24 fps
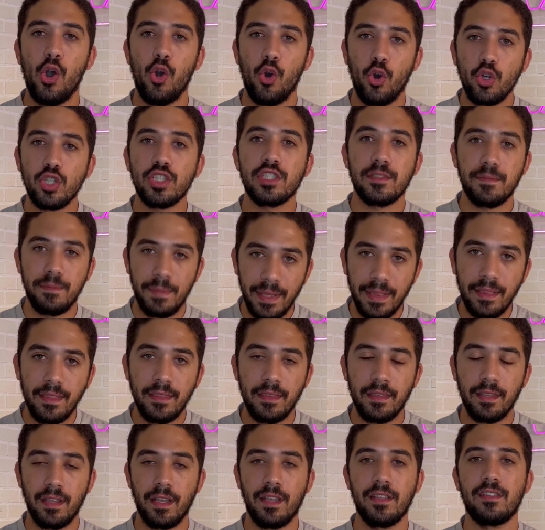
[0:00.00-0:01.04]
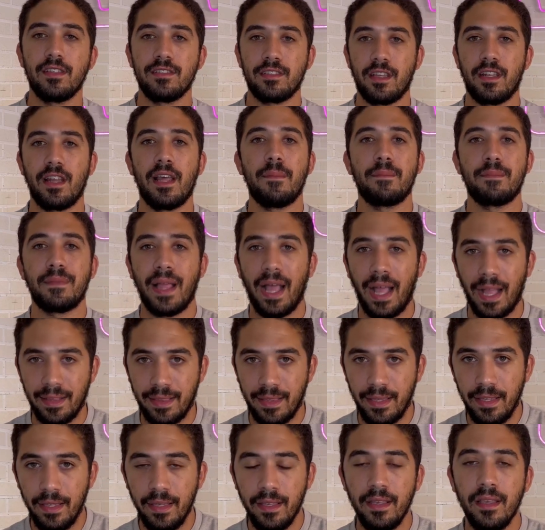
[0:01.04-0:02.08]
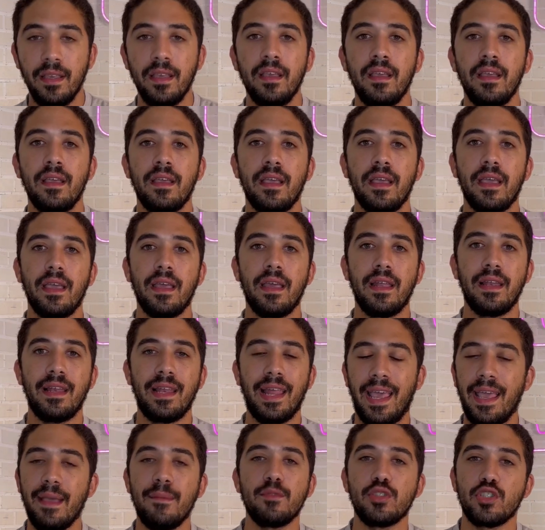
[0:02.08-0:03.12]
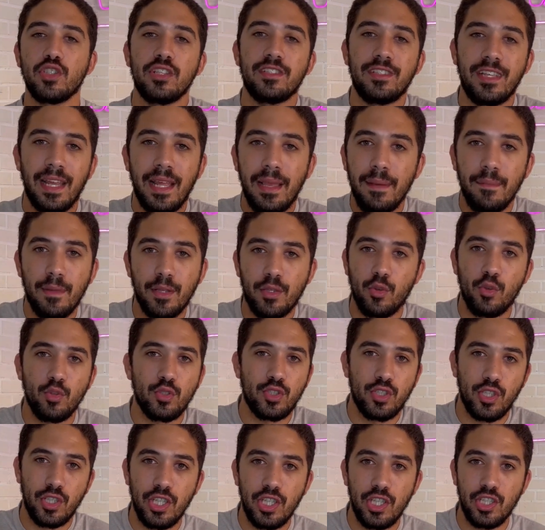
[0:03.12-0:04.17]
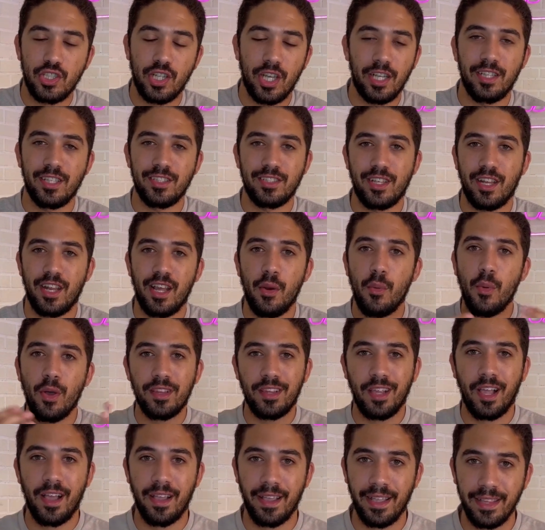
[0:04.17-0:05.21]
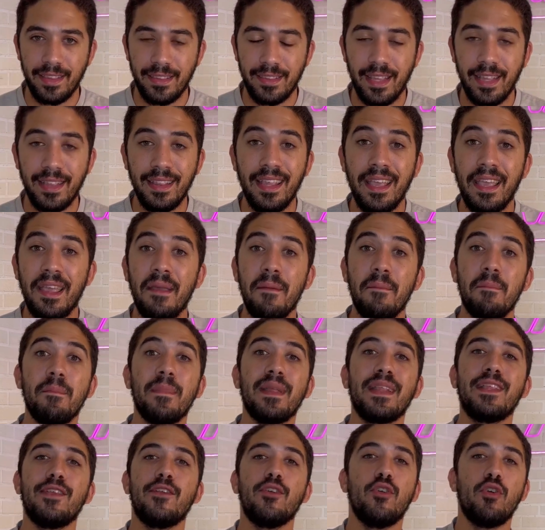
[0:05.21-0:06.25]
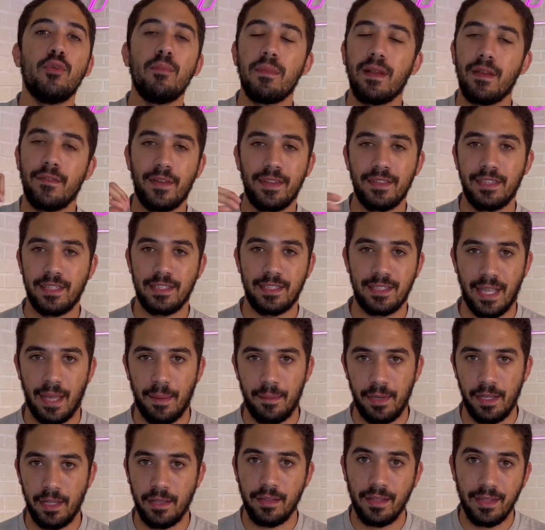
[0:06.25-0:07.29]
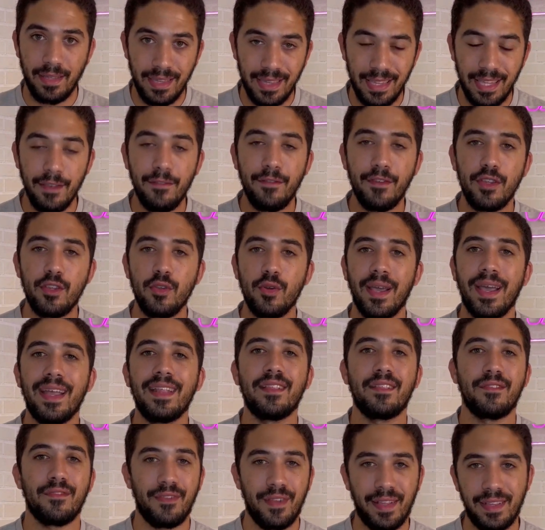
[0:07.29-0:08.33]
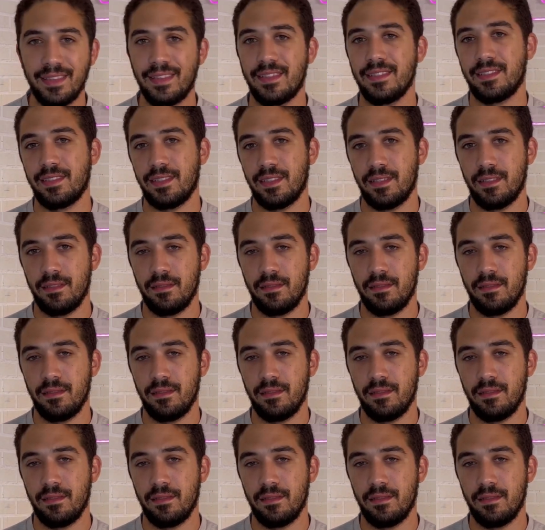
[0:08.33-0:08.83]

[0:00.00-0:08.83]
اثبت النظريه بتاعتي اللي هي مش نظريه ما تخصنيش هي نظريه واضحه جدا من يوم ما الفانتسي اتعملت دي فيديوهات فانتسي